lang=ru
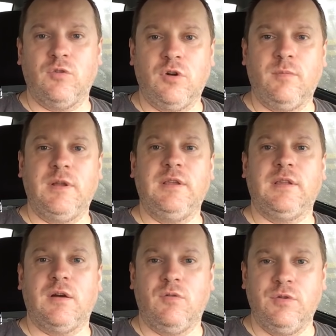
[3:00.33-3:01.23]
котором
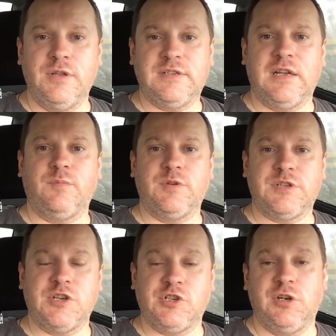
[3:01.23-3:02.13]
они находятся от
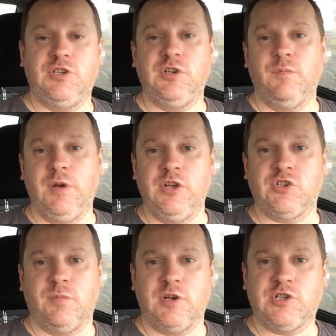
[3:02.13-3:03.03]
пассажира. Чем
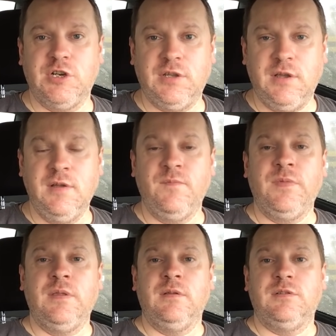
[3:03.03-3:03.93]
ближе машина,
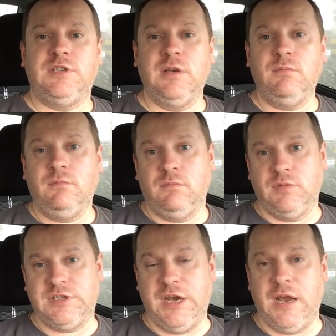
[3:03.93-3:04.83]
тем
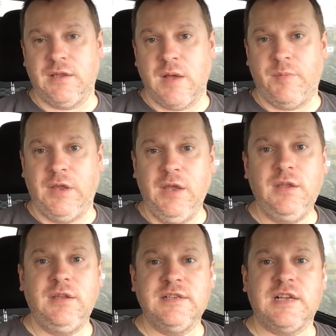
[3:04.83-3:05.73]
быстрее она
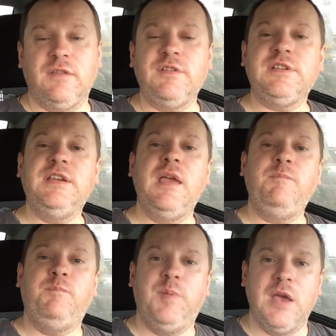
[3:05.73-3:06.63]
приедет, и, соответственно,
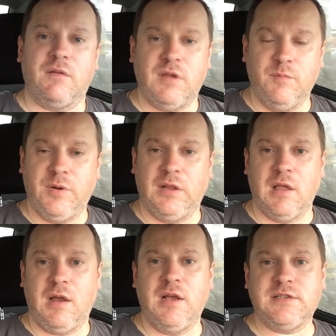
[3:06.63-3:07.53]
ей первый
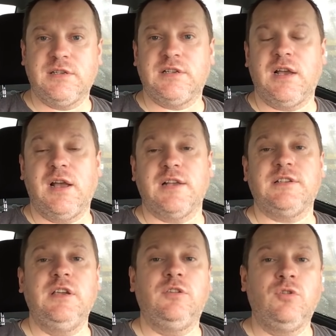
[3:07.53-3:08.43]
предлагался
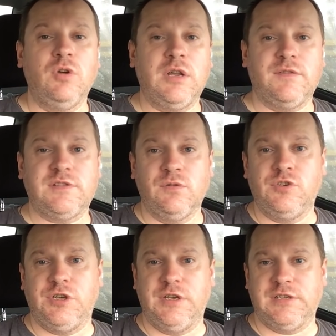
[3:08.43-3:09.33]
заказ. И только в
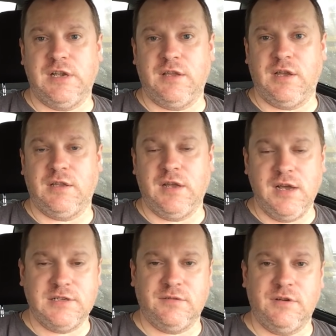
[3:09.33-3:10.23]
случае, если она
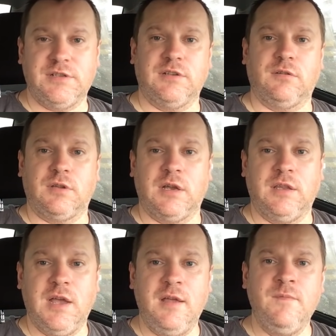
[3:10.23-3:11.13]
отказывается, то
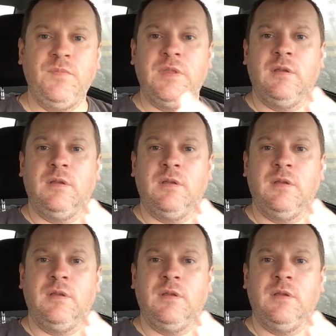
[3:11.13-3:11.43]
тогда